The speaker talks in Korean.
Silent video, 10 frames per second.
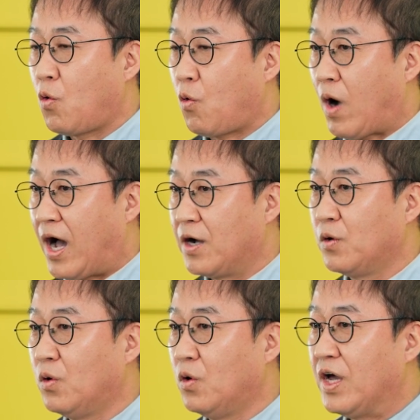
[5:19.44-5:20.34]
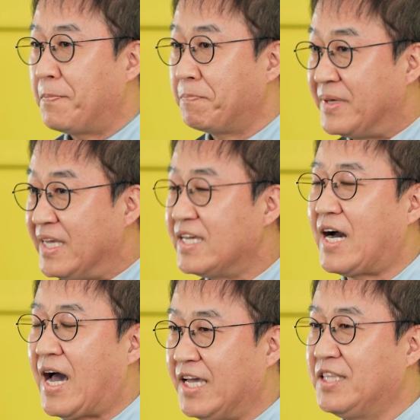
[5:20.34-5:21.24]
광고의 빅
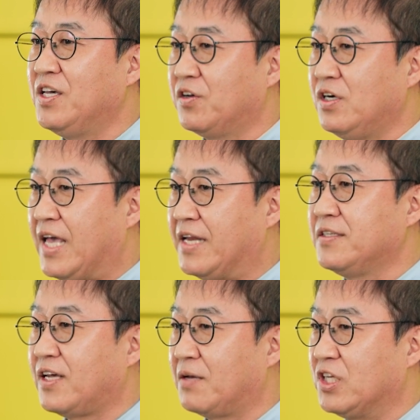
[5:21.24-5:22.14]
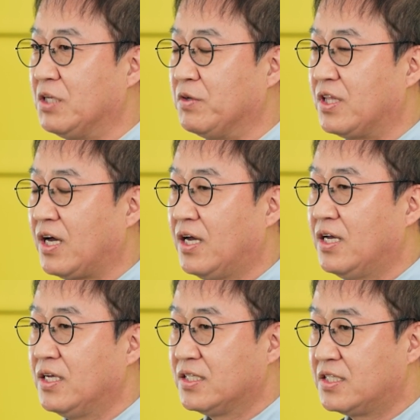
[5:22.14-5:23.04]
아이디어를 내는 사람들입니다.
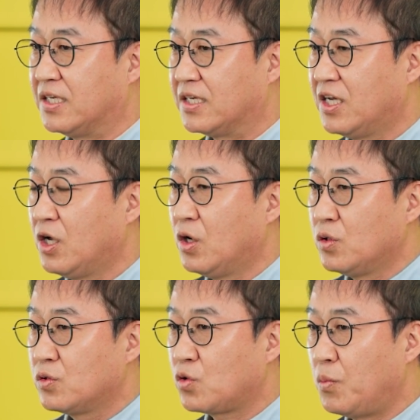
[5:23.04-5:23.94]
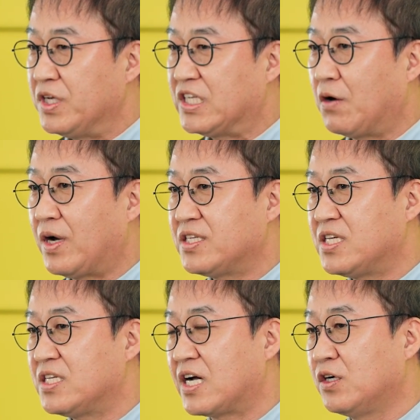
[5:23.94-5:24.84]
즉, 소비자와
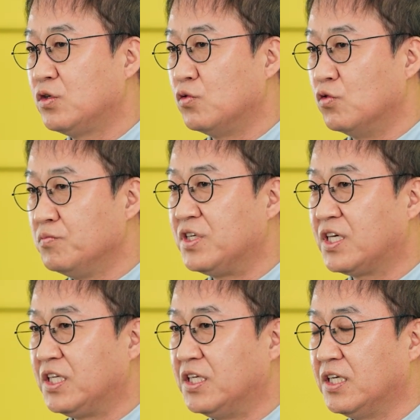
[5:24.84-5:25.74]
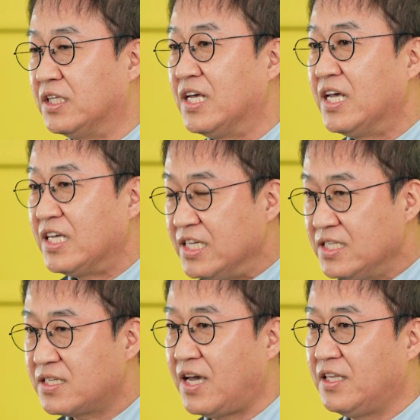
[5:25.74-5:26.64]
시장을 움직이는
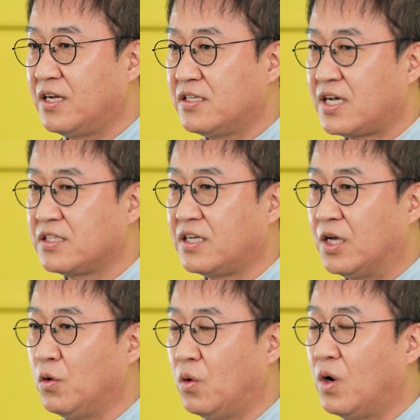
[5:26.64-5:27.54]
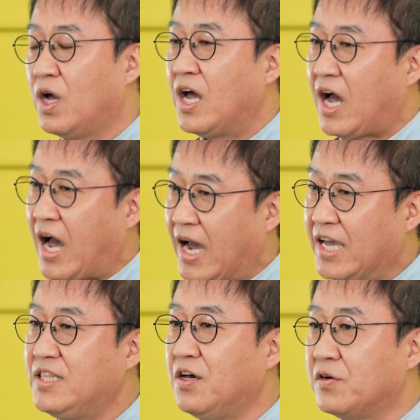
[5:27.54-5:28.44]
인사이트를 찾아내고
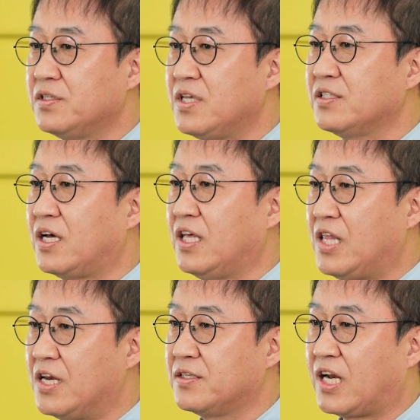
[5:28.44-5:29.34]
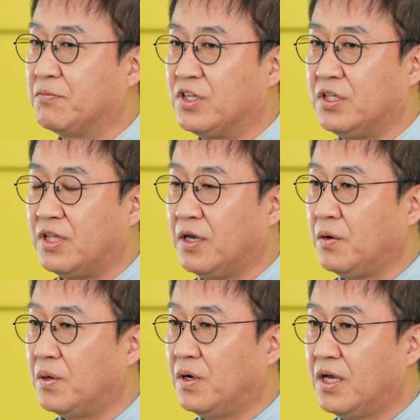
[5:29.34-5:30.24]
아이디어를 생산해내는 사람들인데요.